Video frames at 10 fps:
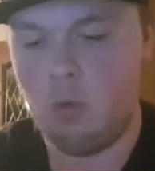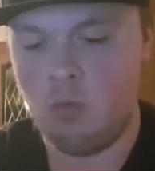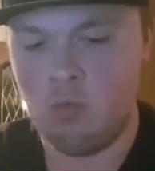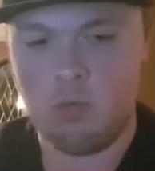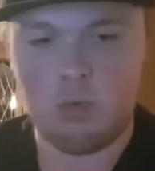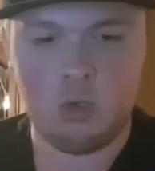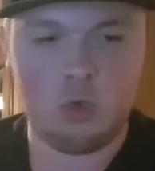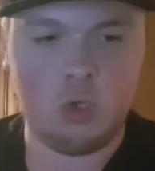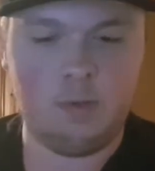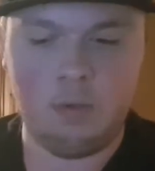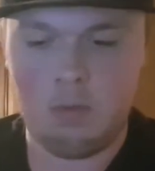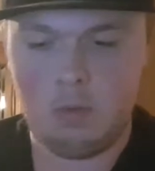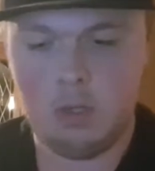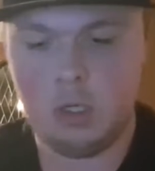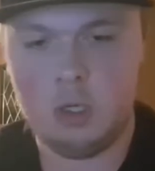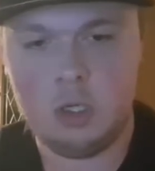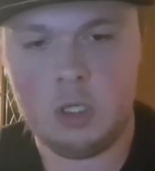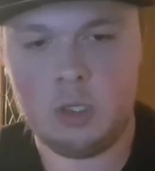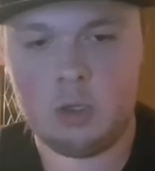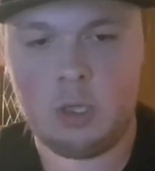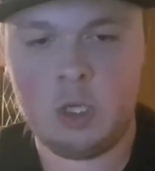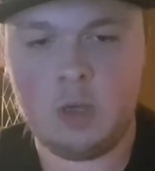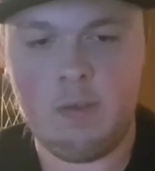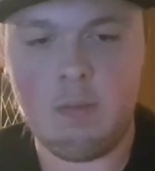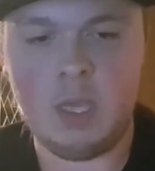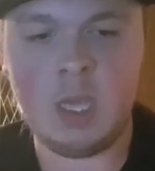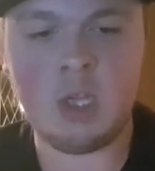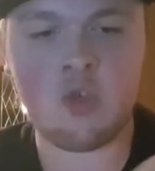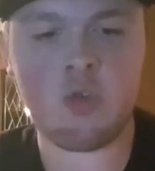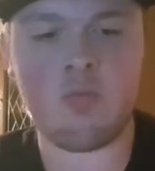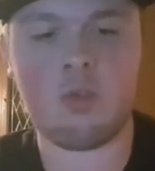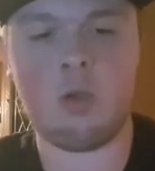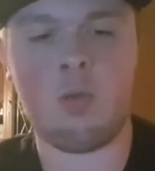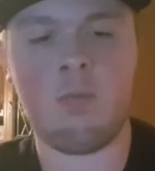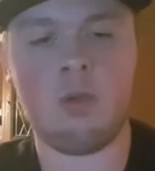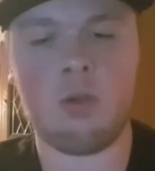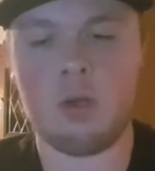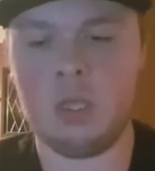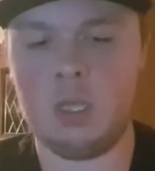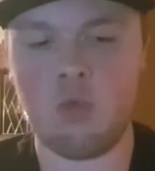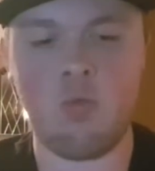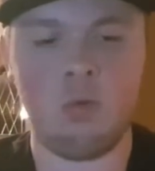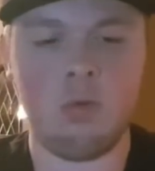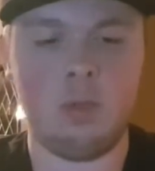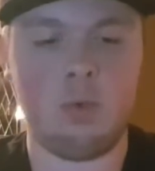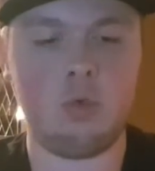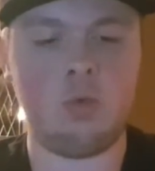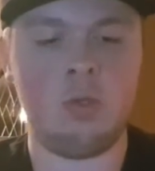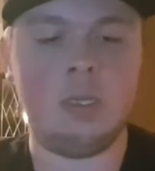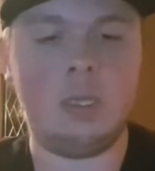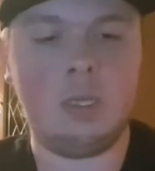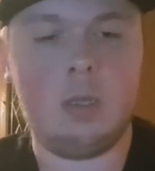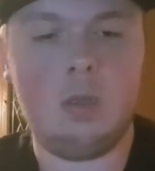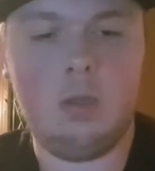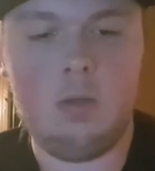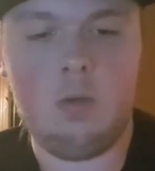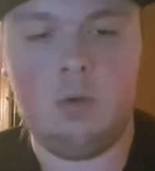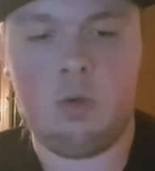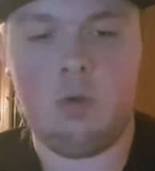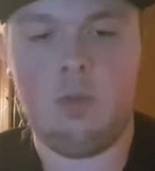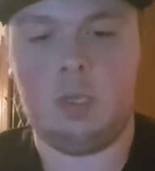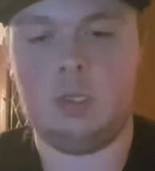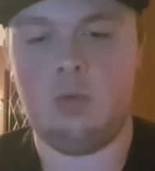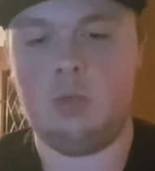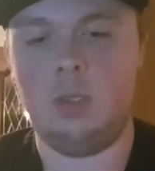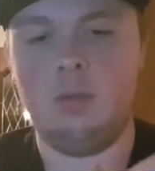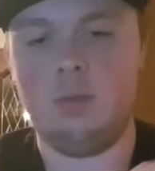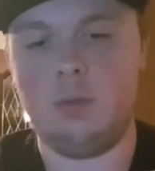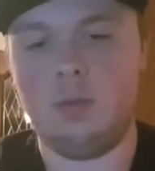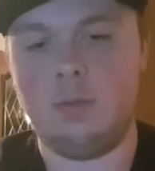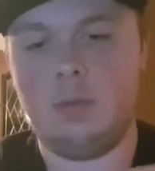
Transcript: Oh, qu'est-ce que j'ai fait j'avais mis Edge Booster Rumble dans les doubles, n'importe quoi. Euh, Goldberg ici aussi. Hein.